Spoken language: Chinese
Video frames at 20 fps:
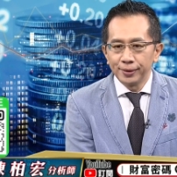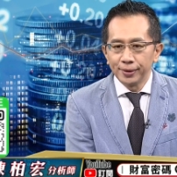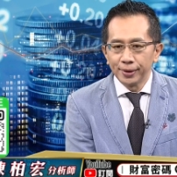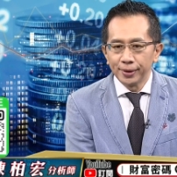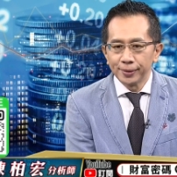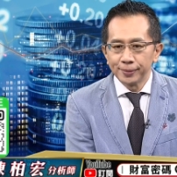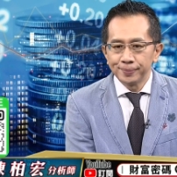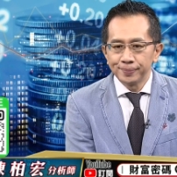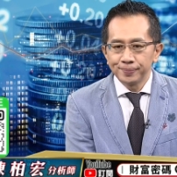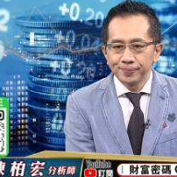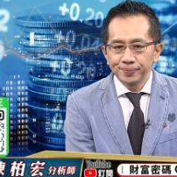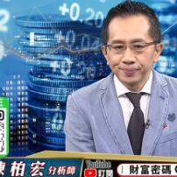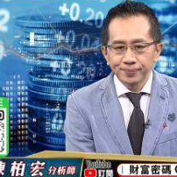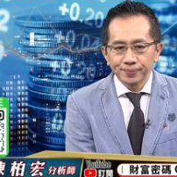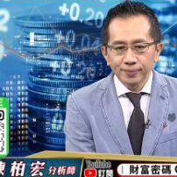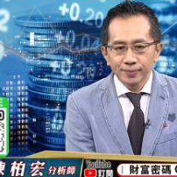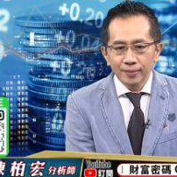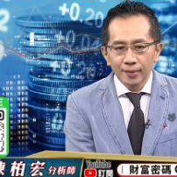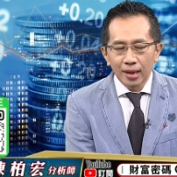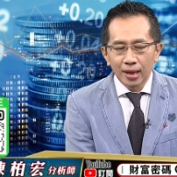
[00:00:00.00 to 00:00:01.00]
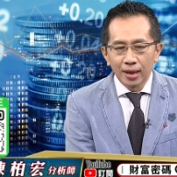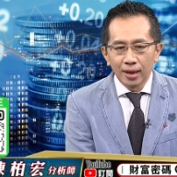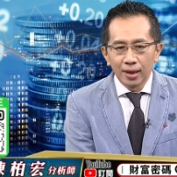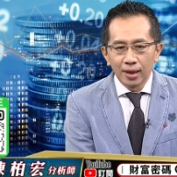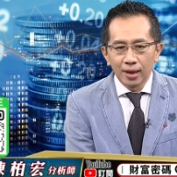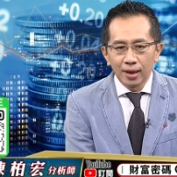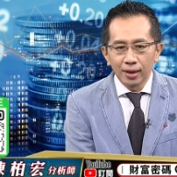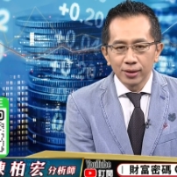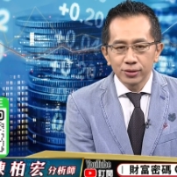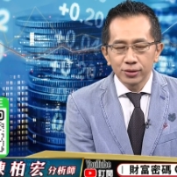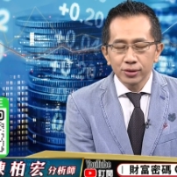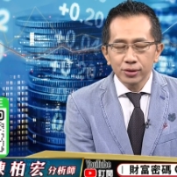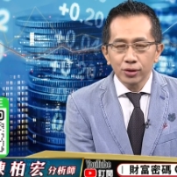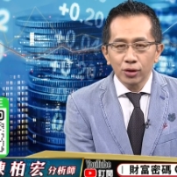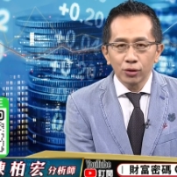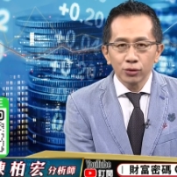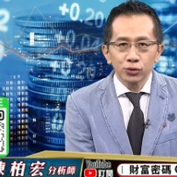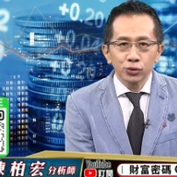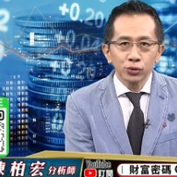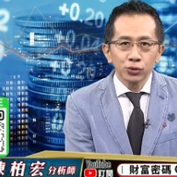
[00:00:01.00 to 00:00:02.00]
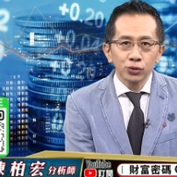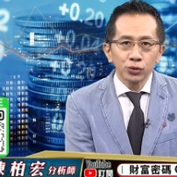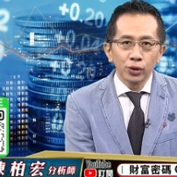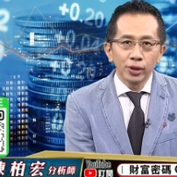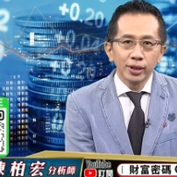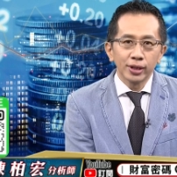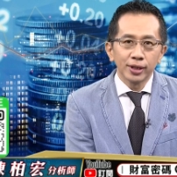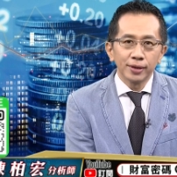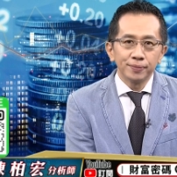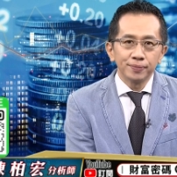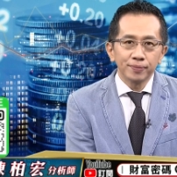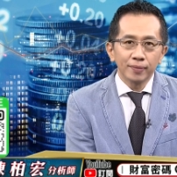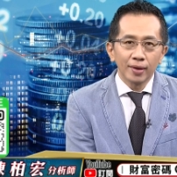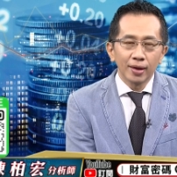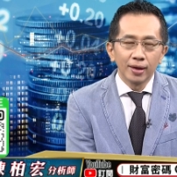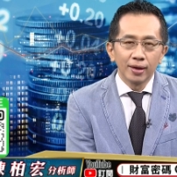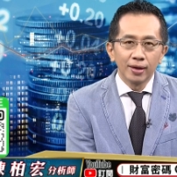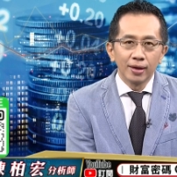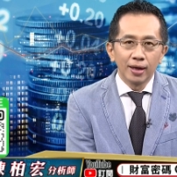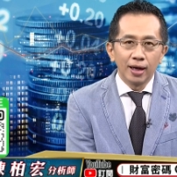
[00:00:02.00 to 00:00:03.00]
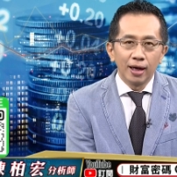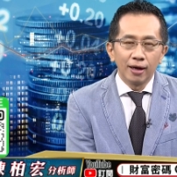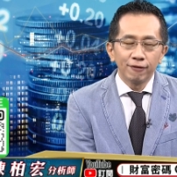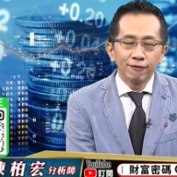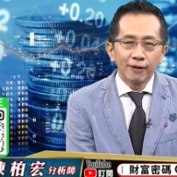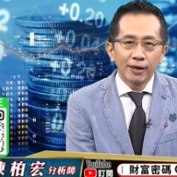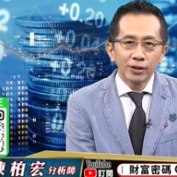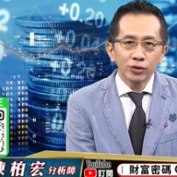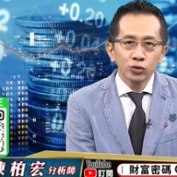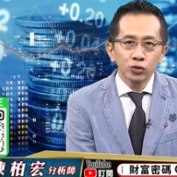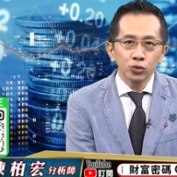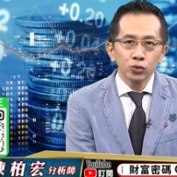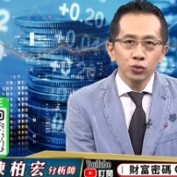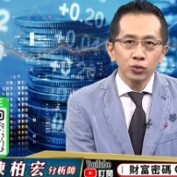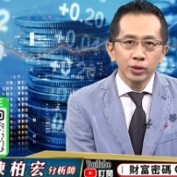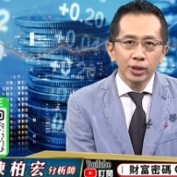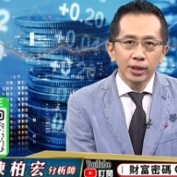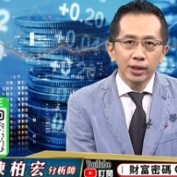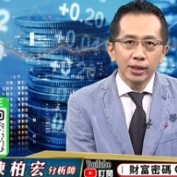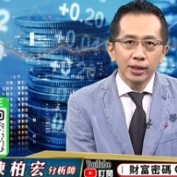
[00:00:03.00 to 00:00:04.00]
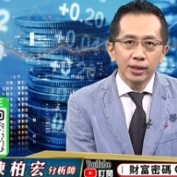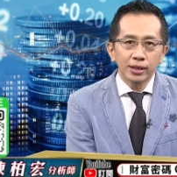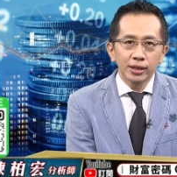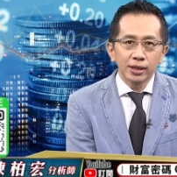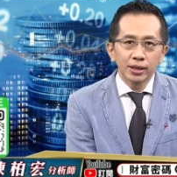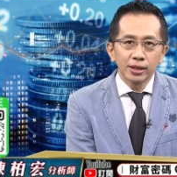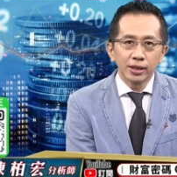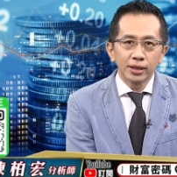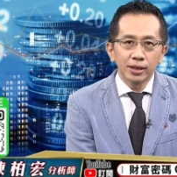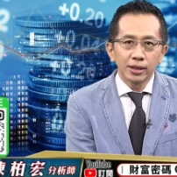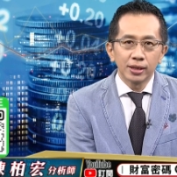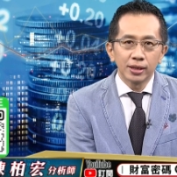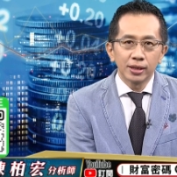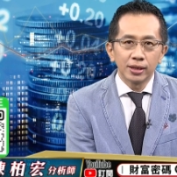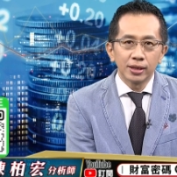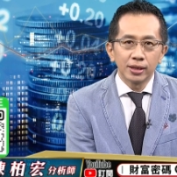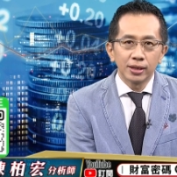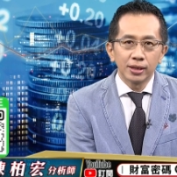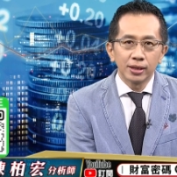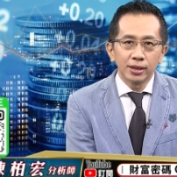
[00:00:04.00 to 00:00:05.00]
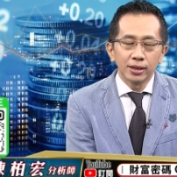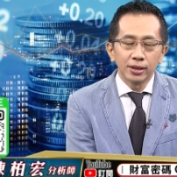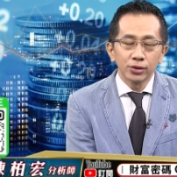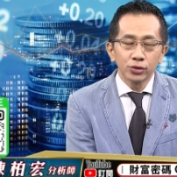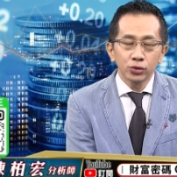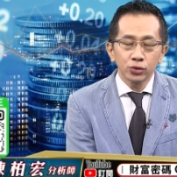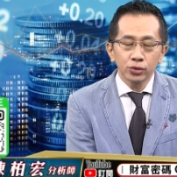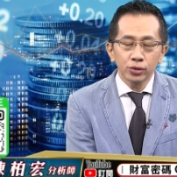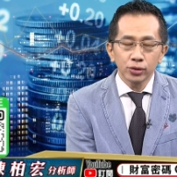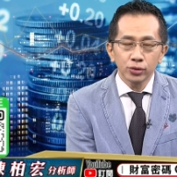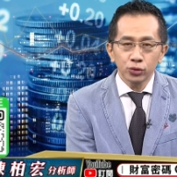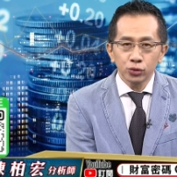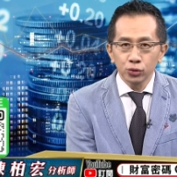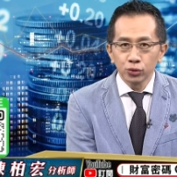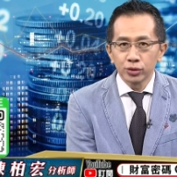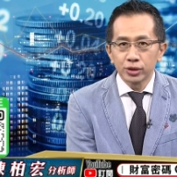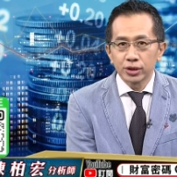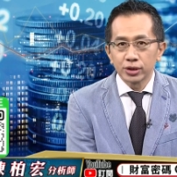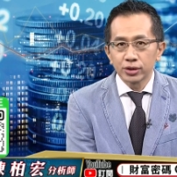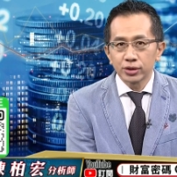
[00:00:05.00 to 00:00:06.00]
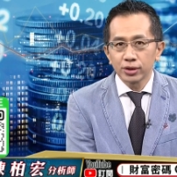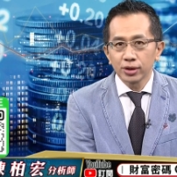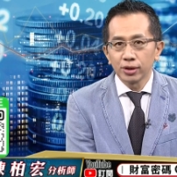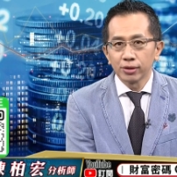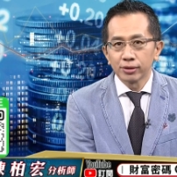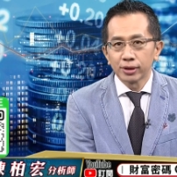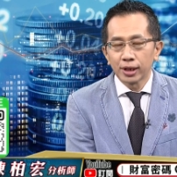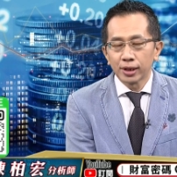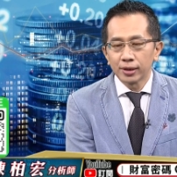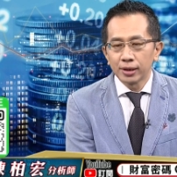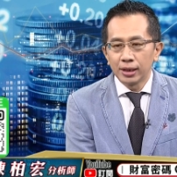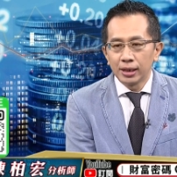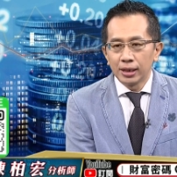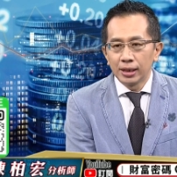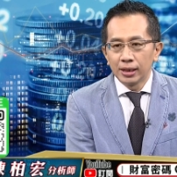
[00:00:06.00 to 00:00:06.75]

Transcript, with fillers: 嗯，啊，就是扣除所谓的啊房租的一个呃数数值之后呢，